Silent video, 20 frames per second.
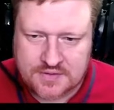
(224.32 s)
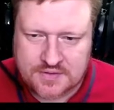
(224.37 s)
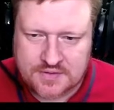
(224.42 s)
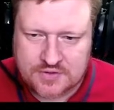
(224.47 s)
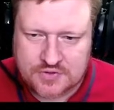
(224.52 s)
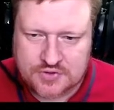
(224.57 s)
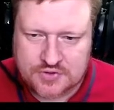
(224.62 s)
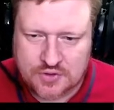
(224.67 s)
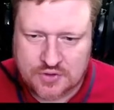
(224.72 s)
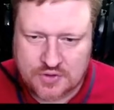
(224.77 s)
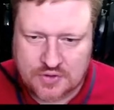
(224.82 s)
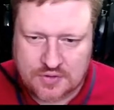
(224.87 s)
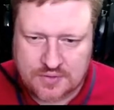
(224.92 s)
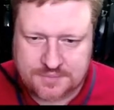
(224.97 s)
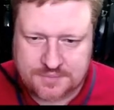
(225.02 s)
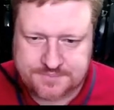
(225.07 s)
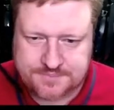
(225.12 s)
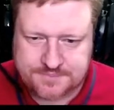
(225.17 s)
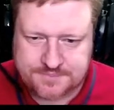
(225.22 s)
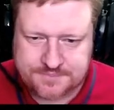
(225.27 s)
So.
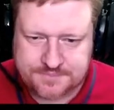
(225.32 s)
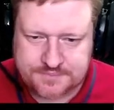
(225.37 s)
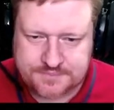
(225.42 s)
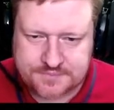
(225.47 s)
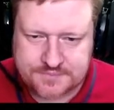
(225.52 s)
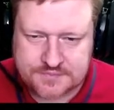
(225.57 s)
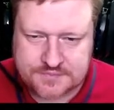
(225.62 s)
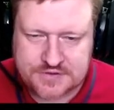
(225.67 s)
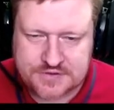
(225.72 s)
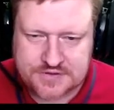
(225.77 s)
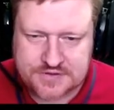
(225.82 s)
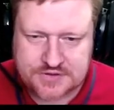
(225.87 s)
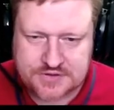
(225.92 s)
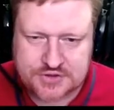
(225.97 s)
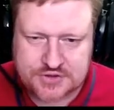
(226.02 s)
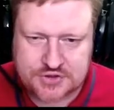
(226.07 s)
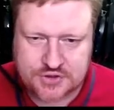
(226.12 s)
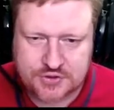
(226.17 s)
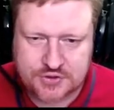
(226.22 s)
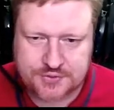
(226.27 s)
Das ist
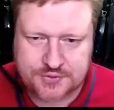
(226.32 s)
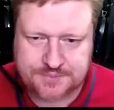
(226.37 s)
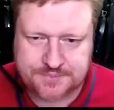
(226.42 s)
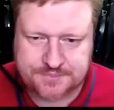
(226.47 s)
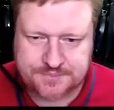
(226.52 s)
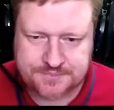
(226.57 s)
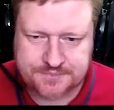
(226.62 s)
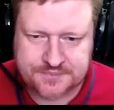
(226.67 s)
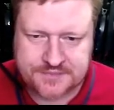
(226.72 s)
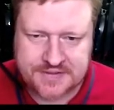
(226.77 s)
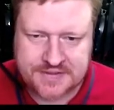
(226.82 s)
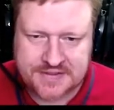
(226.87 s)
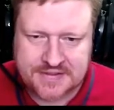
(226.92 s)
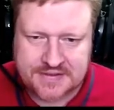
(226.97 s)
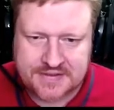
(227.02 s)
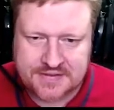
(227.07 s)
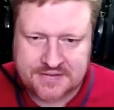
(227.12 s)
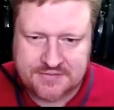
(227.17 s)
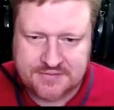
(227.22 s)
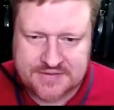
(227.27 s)
schön.
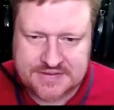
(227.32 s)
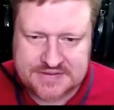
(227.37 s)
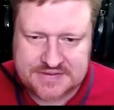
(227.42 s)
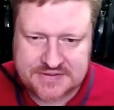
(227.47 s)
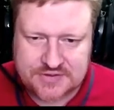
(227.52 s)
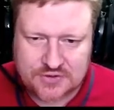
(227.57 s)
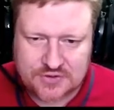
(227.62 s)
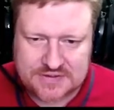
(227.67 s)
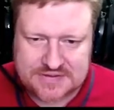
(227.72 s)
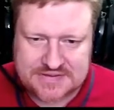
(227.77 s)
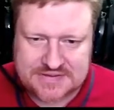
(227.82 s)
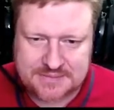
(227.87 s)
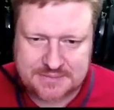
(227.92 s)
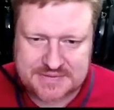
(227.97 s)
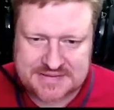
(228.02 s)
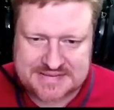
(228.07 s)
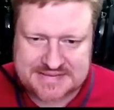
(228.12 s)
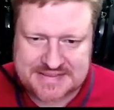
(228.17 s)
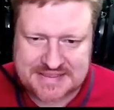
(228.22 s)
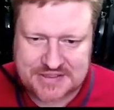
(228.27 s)
Wir sind trotzdem in
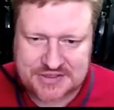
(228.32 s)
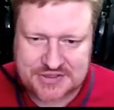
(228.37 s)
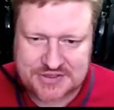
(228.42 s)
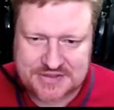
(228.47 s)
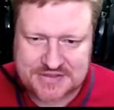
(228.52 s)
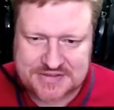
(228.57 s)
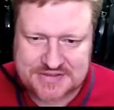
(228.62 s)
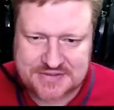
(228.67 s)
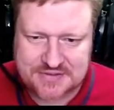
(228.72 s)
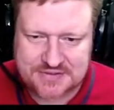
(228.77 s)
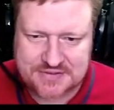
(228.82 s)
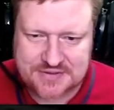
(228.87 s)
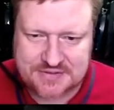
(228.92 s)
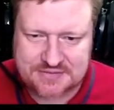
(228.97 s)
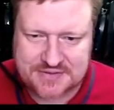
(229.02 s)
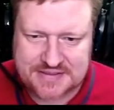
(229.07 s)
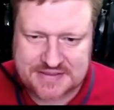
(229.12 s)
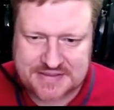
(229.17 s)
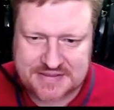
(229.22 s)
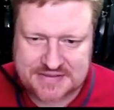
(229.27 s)
Station hier
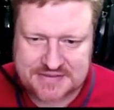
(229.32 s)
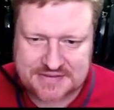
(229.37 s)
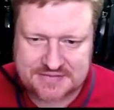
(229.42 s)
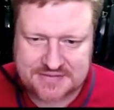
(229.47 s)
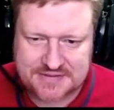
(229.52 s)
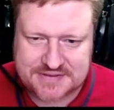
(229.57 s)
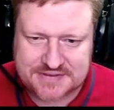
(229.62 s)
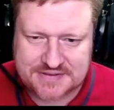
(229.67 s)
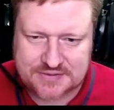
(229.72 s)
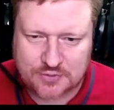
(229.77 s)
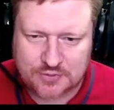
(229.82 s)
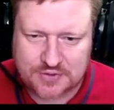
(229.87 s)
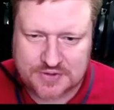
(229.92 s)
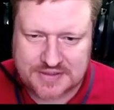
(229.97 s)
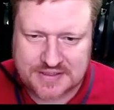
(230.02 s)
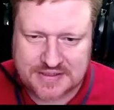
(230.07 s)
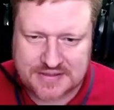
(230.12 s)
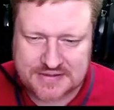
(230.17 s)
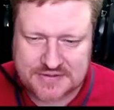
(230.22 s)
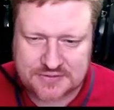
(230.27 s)
unterwegs. Wir sind
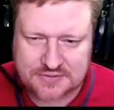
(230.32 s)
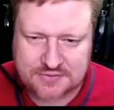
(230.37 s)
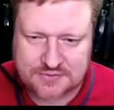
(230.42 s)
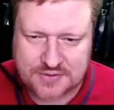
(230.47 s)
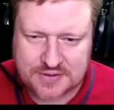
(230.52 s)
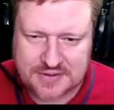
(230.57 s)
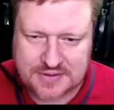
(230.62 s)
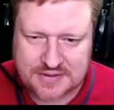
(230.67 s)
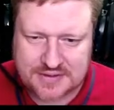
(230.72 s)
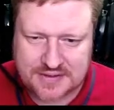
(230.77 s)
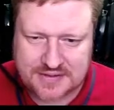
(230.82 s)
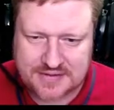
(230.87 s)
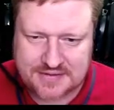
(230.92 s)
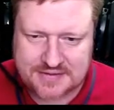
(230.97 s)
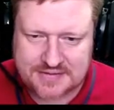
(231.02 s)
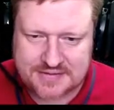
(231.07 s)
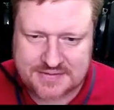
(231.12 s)
ganz unverkleidet.